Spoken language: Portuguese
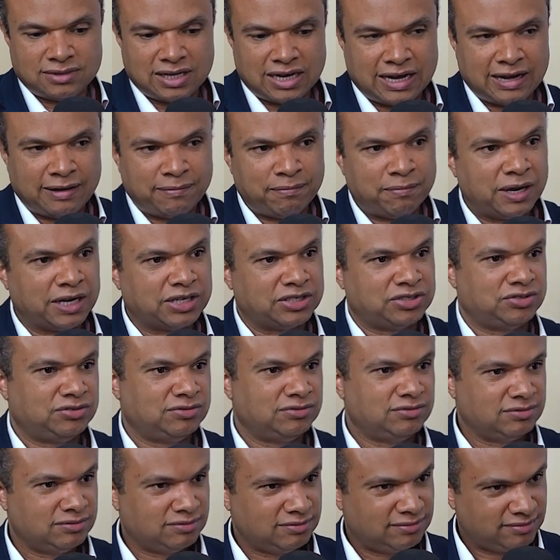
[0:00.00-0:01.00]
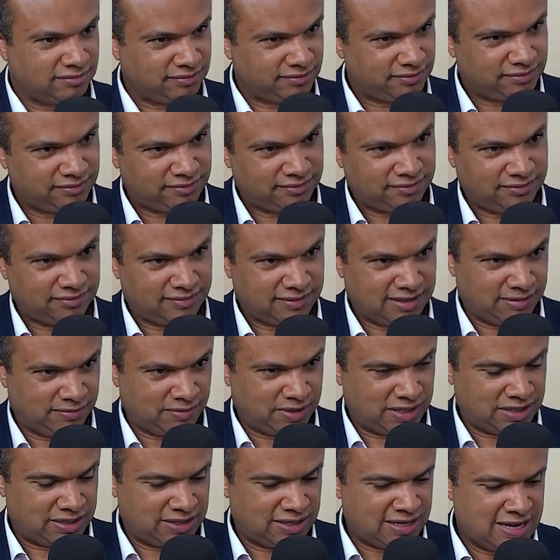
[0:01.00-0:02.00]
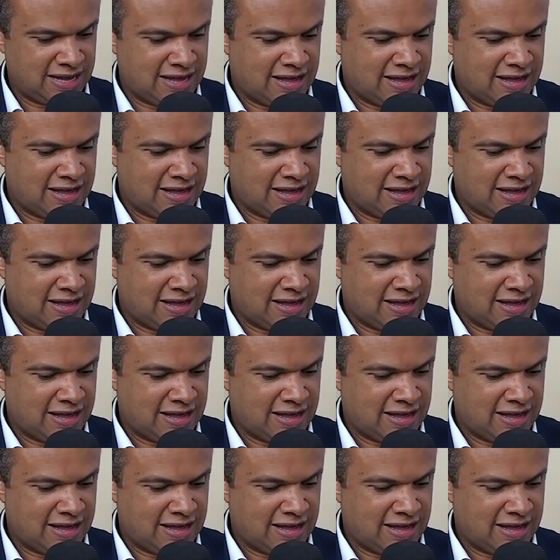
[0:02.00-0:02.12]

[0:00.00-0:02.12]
abaixo da média.